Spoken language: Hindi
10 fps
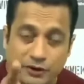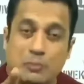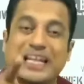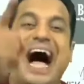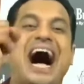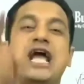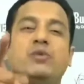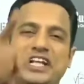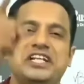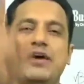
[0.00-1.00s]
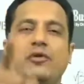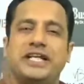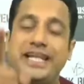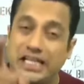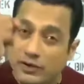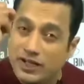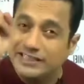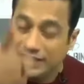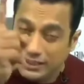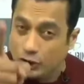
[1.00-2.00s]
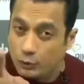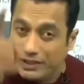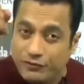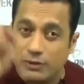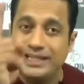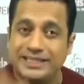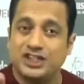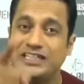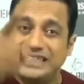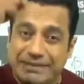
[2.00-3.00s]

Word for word: वीडियो में था आई विल नेवर टेक इवन अ सिंगल रुपी फॉर माई सेशन